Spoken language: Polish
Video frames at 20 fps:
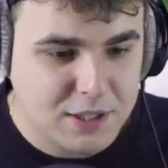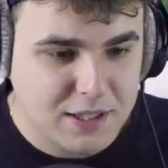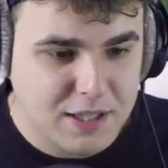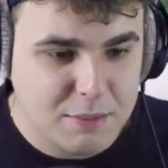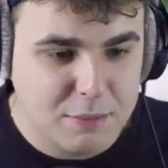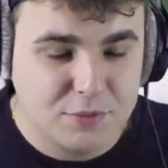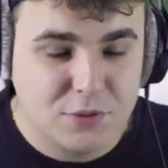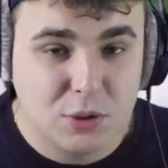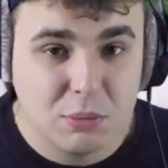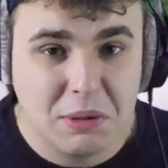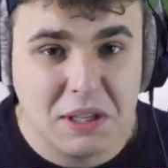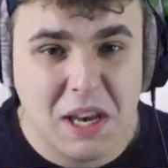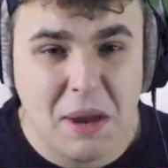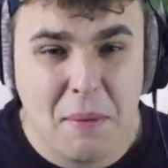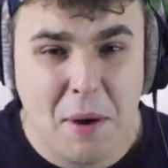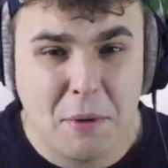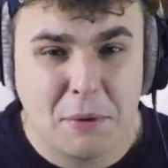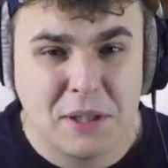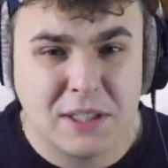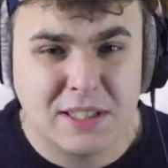tej temy W sumie nie
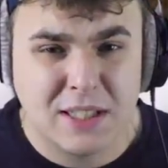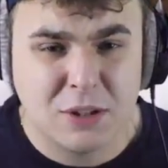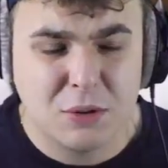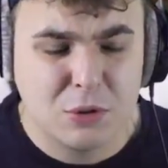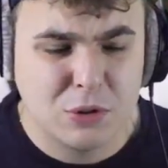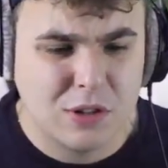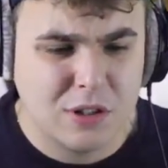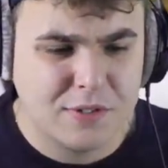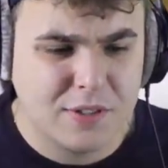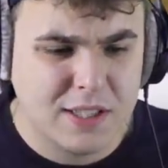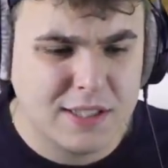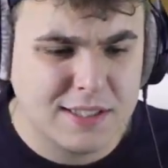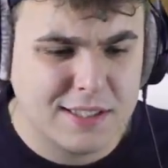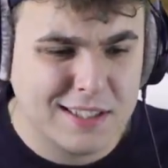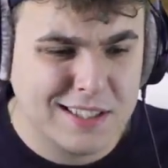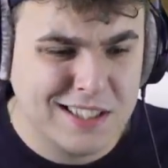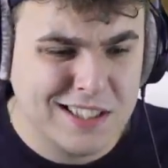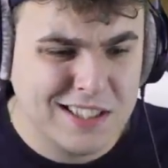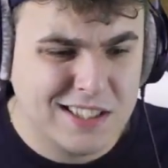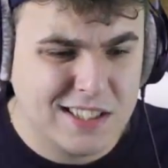miał ich za dużo, więc
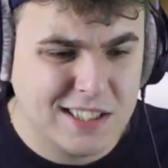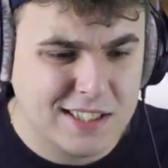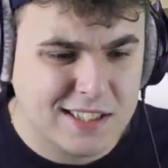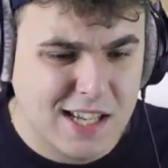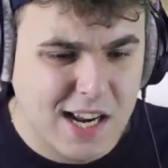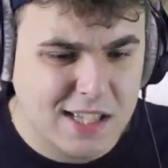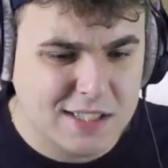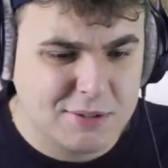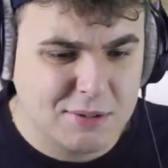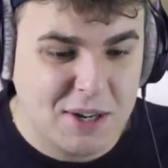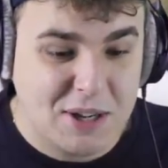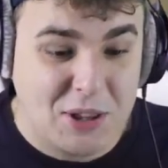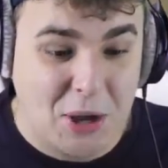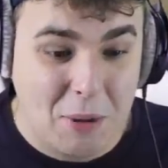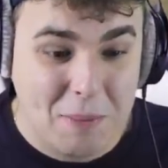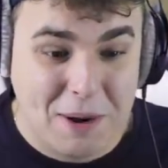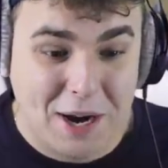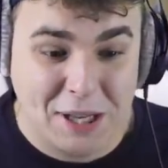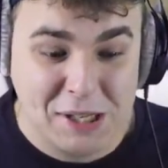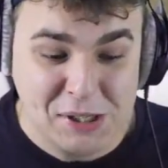nic nie stracił Ale
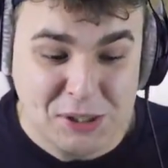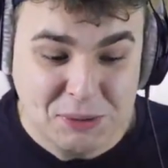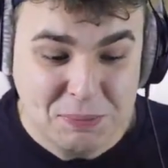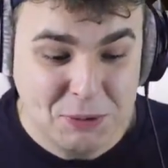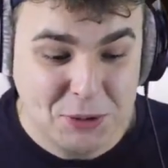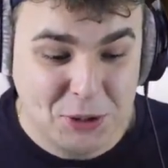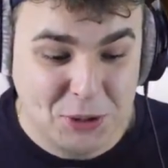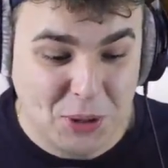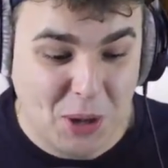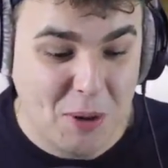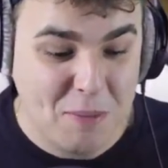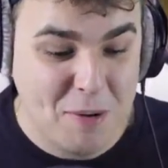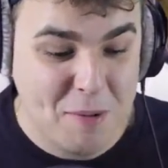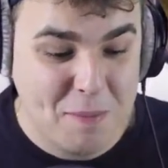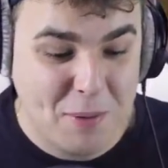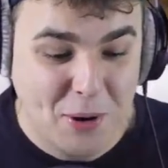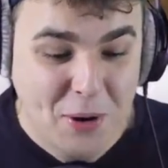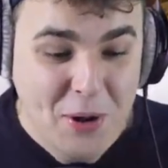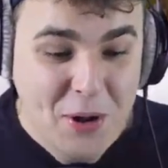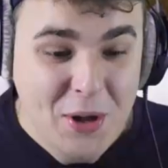dobra, idźmy do domu,
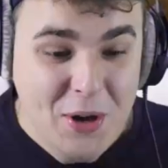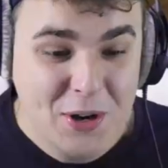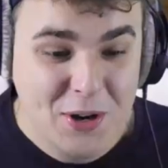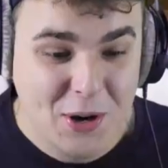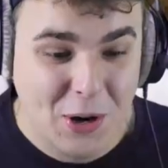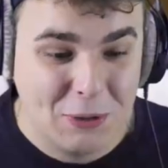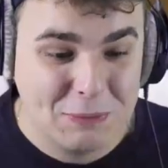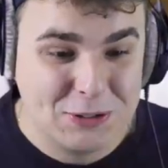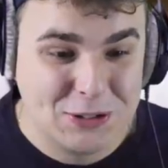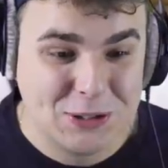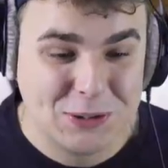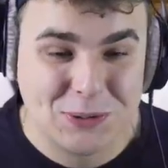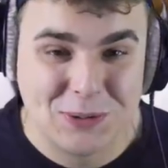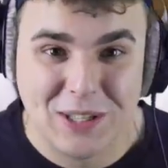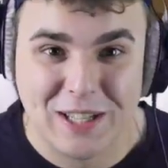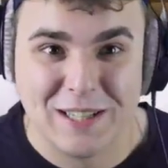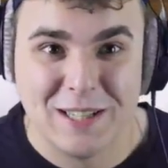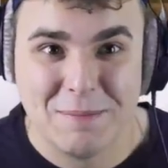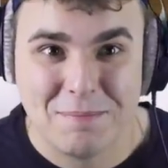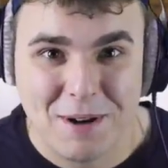bo robi się
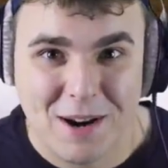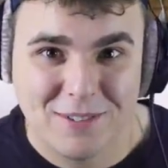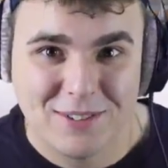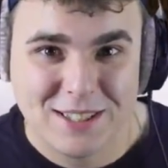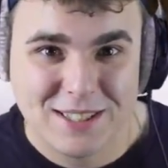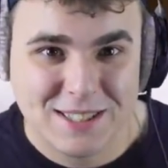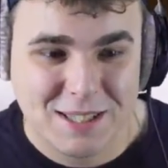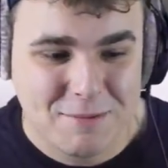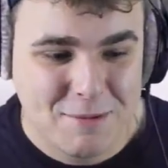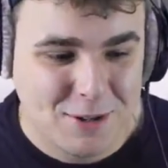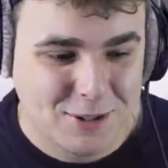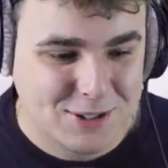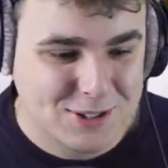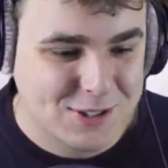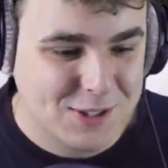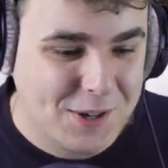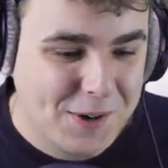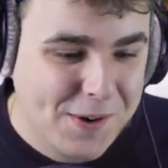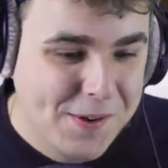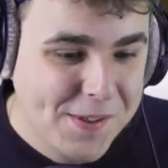tutaj naprawdę za
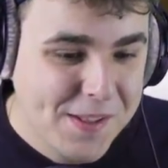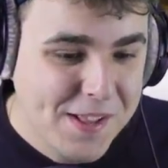mocno